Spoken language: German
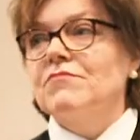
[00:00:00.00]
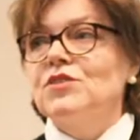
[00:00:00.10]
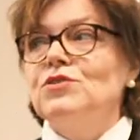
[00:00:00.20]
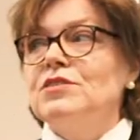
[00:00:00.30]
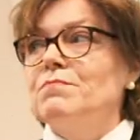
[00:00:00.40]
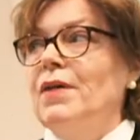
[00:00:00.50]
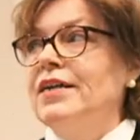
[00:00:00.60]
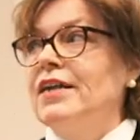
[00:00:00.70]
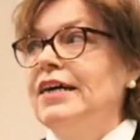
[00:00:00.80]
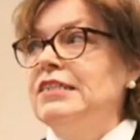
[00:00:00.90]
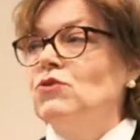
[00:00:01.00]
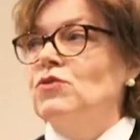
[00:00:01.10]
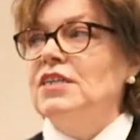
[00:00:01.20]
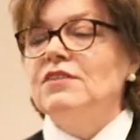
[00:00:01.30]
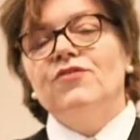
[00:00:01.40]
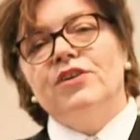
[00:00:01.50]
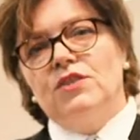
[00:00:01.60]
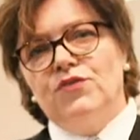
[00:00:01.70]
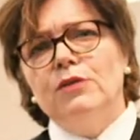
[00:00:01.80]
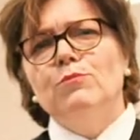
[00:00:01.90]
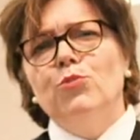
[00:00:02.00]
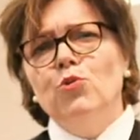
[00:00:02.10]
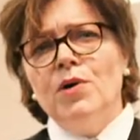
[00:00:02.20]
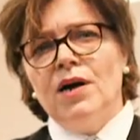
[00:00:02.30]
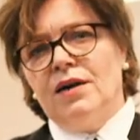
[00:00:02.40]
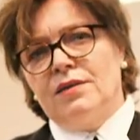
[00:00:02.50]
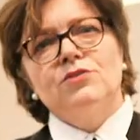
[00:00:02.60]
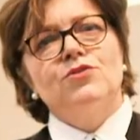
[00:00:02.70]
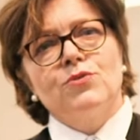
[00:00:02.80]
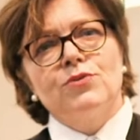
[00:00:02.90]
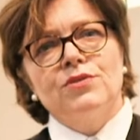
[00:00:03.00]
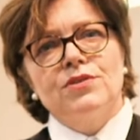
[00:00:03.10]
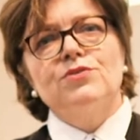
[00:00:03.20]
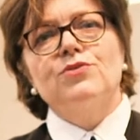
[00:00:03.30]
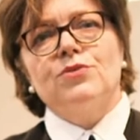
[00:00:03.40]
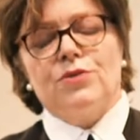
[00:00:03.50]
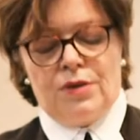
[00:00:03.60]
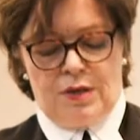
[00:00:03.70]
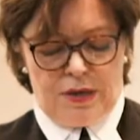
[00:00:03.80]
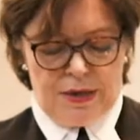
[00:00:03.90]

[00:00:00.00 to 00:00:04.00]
so ist mein Eindruck jedenfalls, wie ein Boomerang zu uns zurück